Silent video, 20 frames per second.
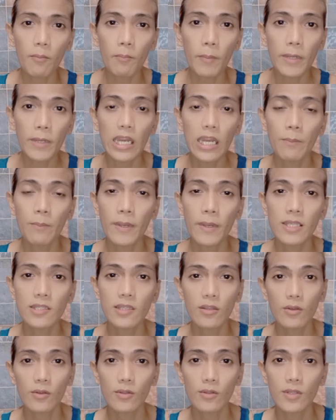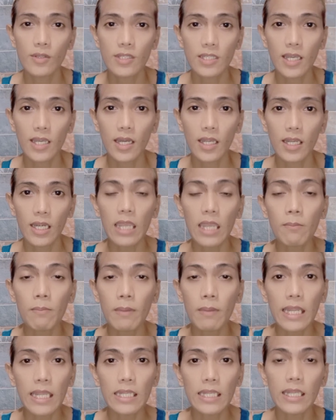pa na napansin ko dun sa
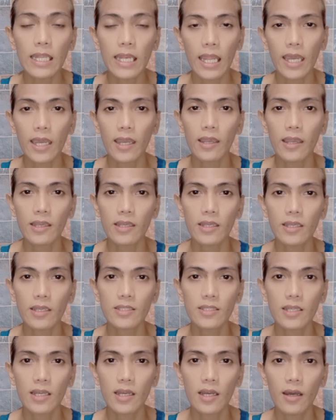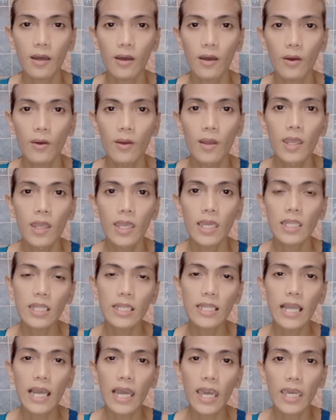labeling nila is uh,
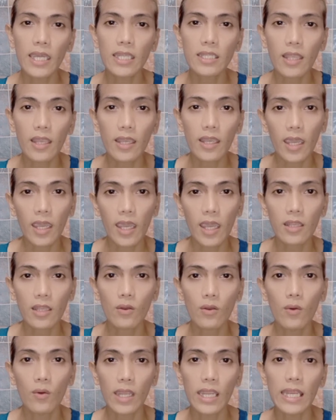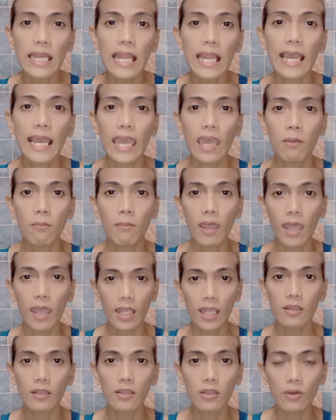hindi naka-indicate kung ilang
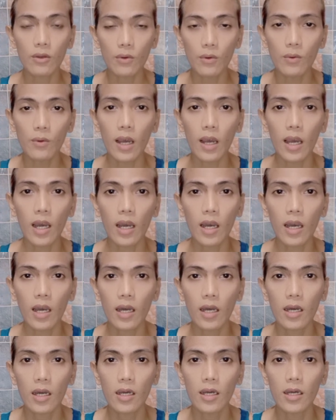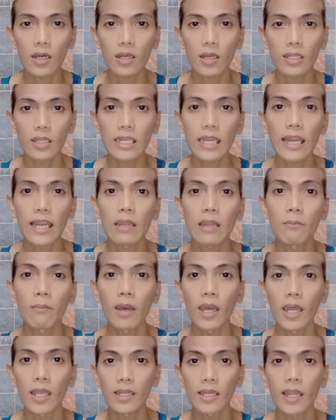ml yung uh,
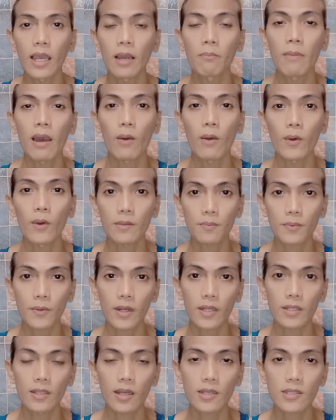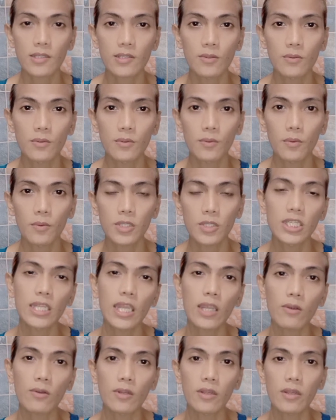nilalaman ng bawat product. So,
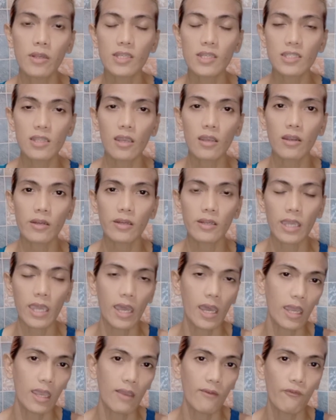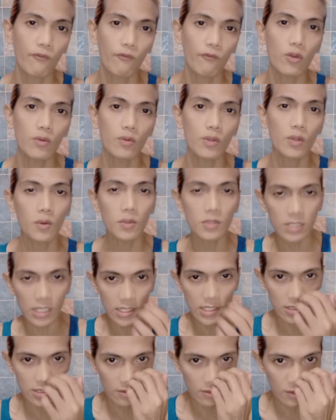chinek ko rin yung sticker kaya if you
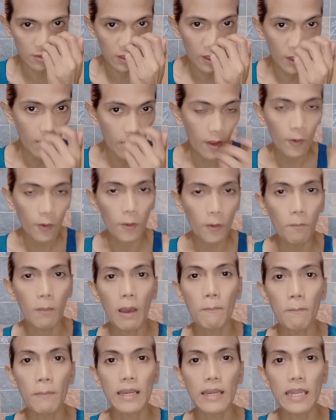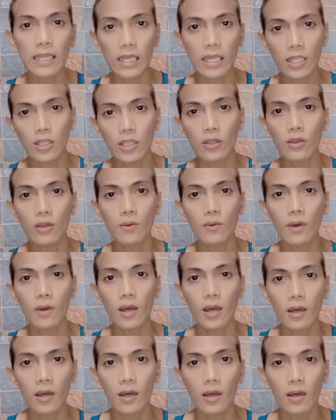notice dun, kung babalikan niyo yung
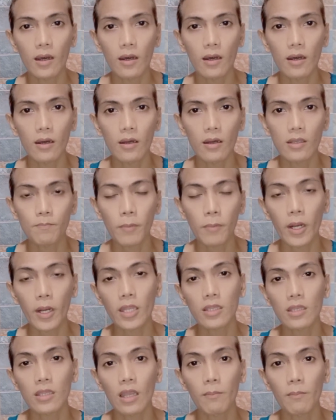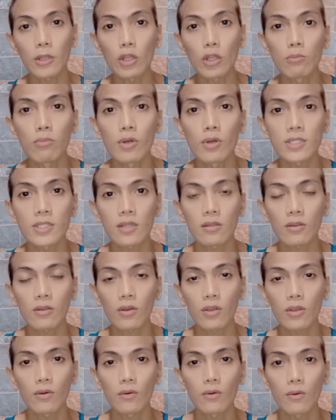uh, part na binubuksan ko
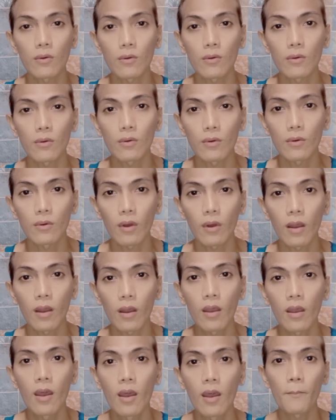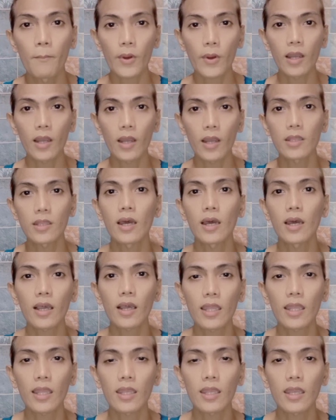yung product
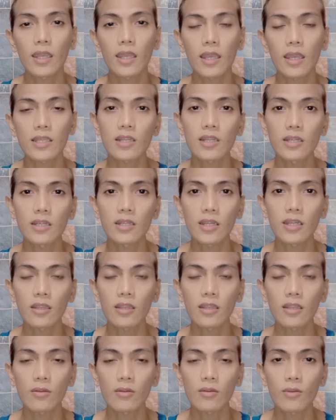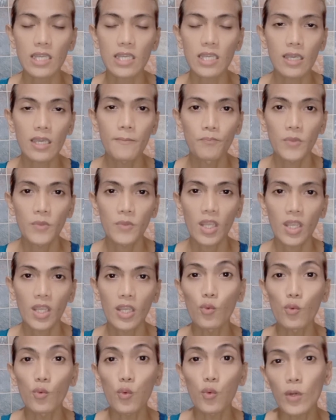and then I started to see,
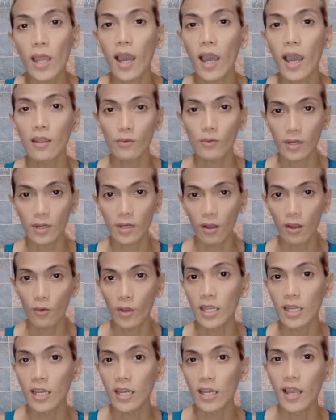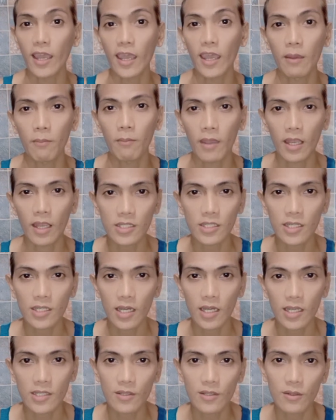hinuhulaan ko lang kung ilang ml siya.
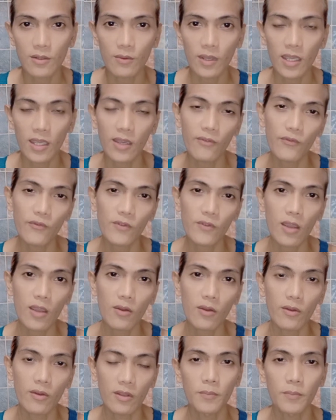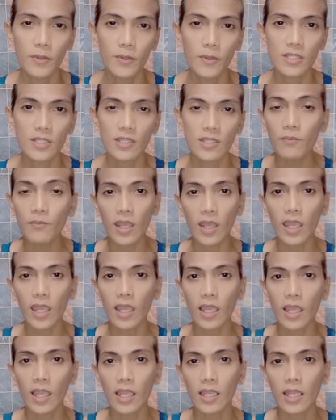So, if they could put something
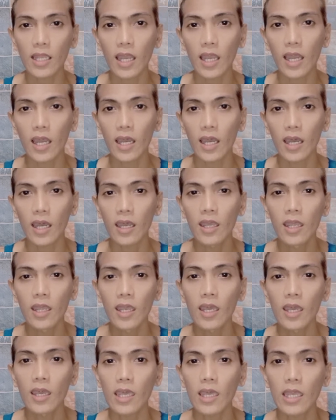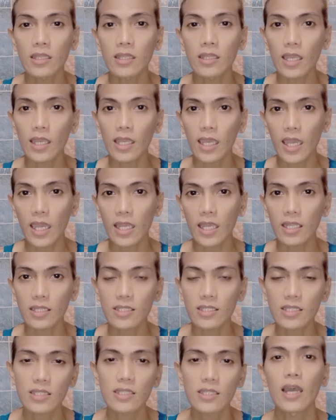na uh,
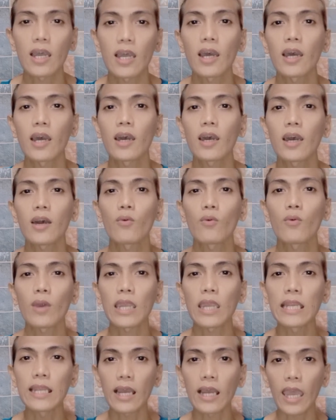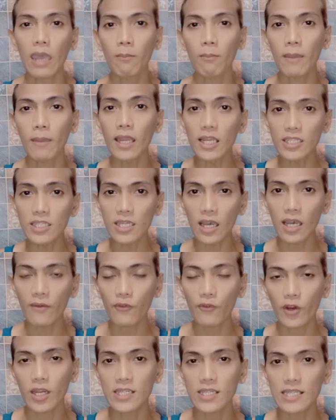indicates na kung ilang ml siya.
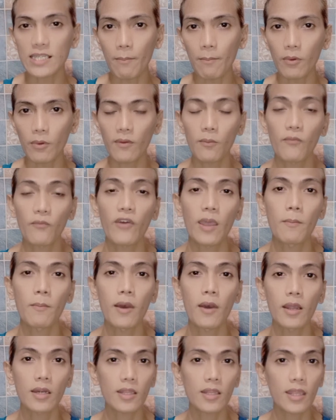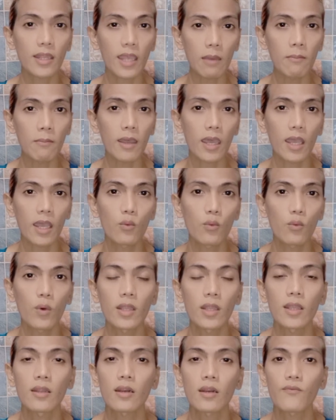For example, 500 ml, 150
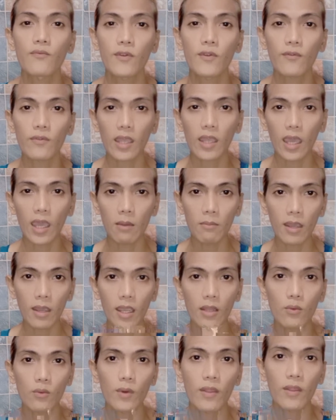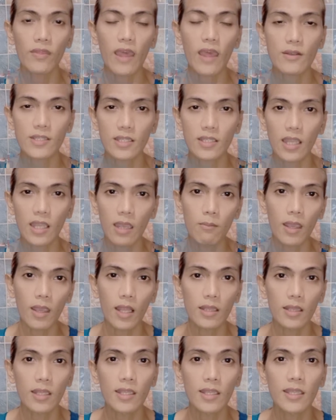ml, 1000 ml,
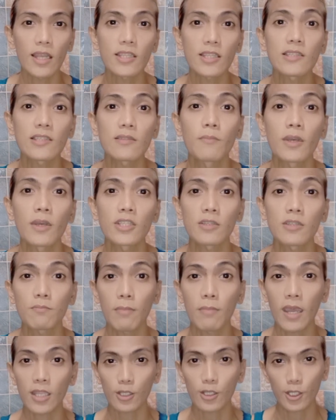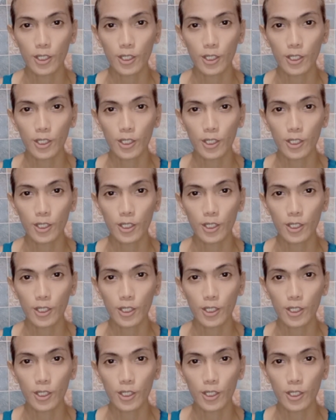then that's much better.